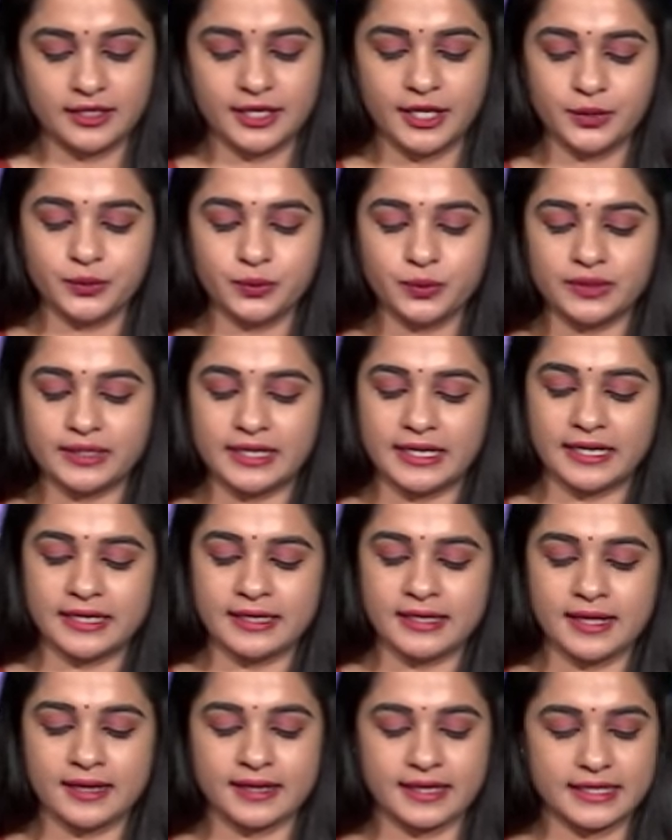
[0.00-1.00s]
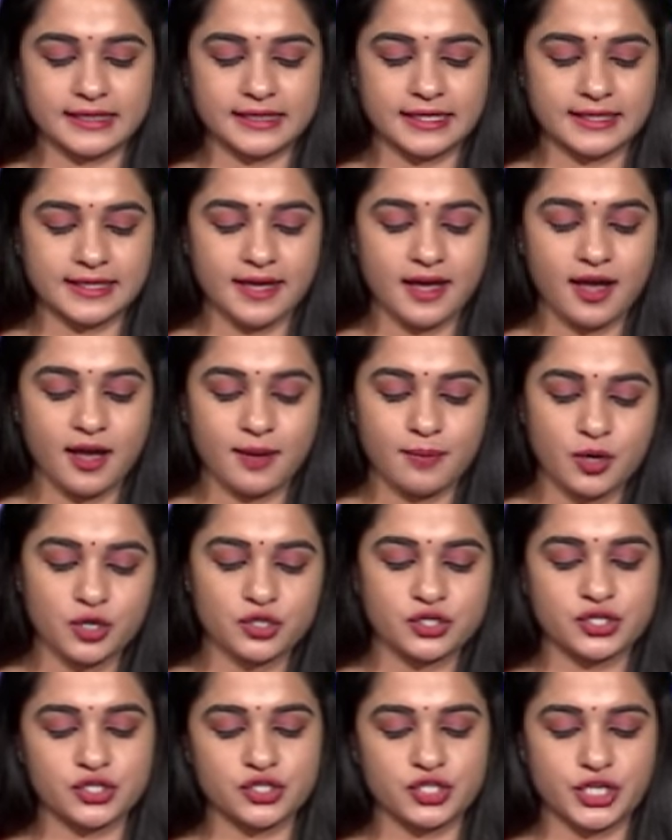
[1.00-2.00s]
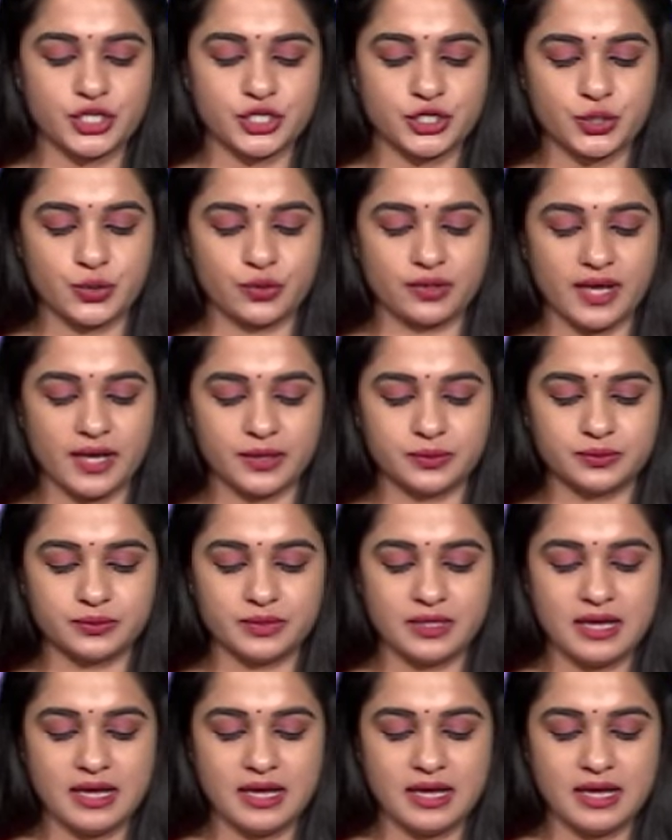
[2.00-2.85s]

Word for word: నేను నెలన్నర కిందట అబార్షన్ చేయించుకున్నాను